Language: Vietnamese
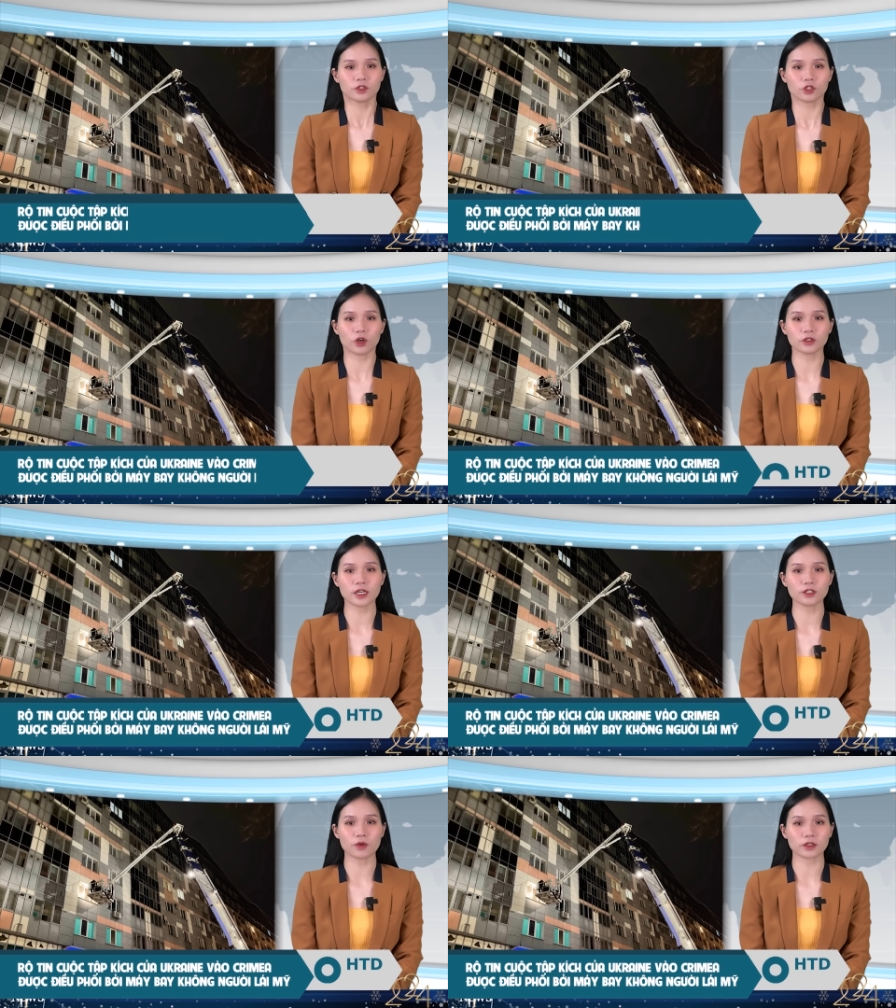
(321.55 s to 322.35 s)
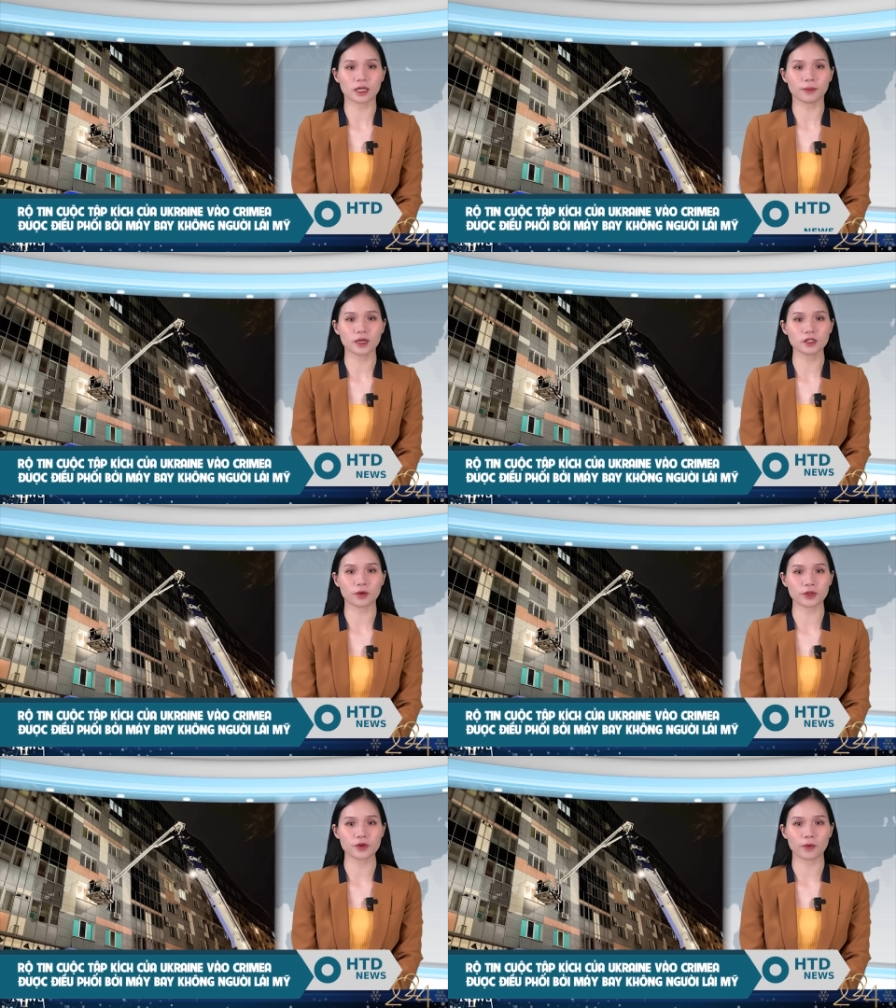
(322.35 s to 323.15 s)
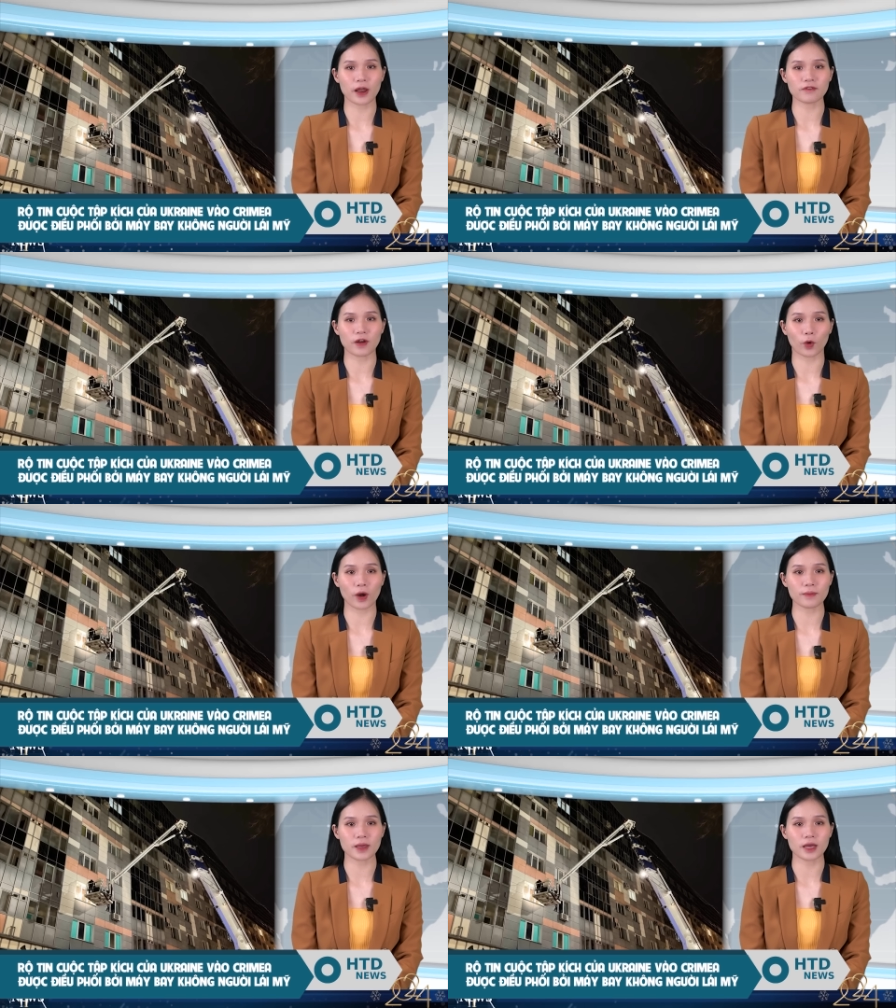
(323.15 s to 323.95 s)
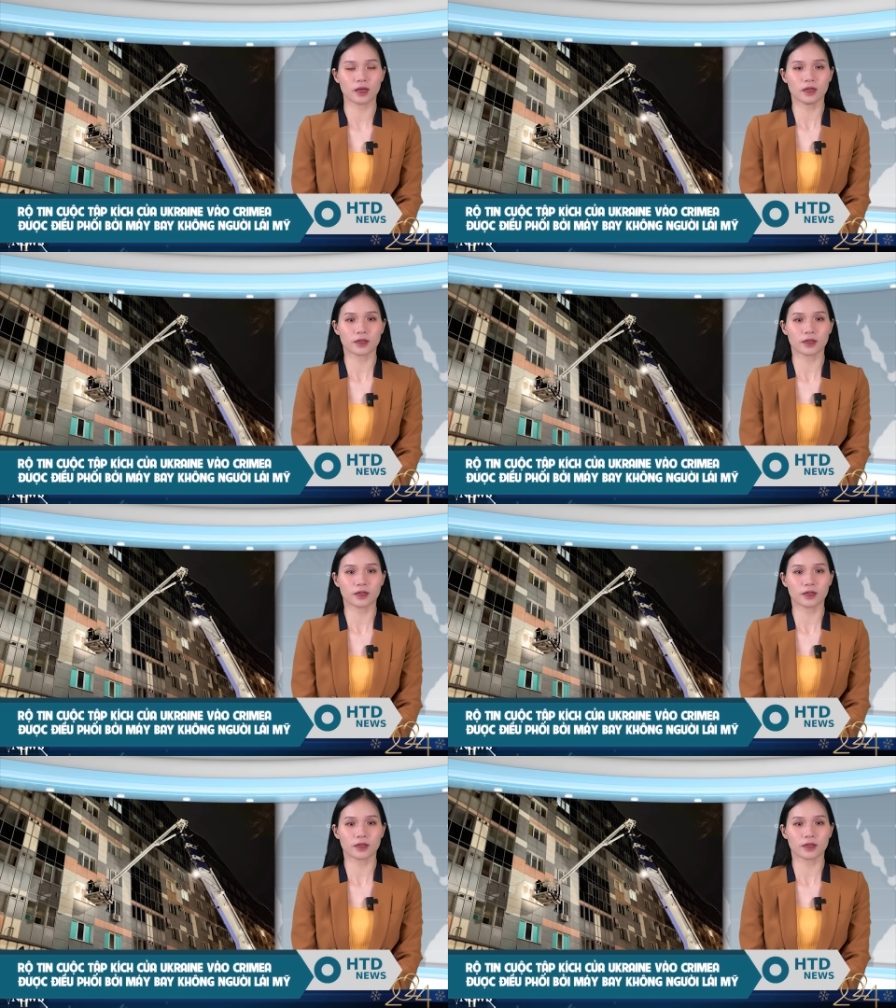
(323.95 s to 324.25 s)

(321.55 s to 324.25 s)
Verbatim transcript: Rộ tin cuộc tập kích của Ukraine vào Crimea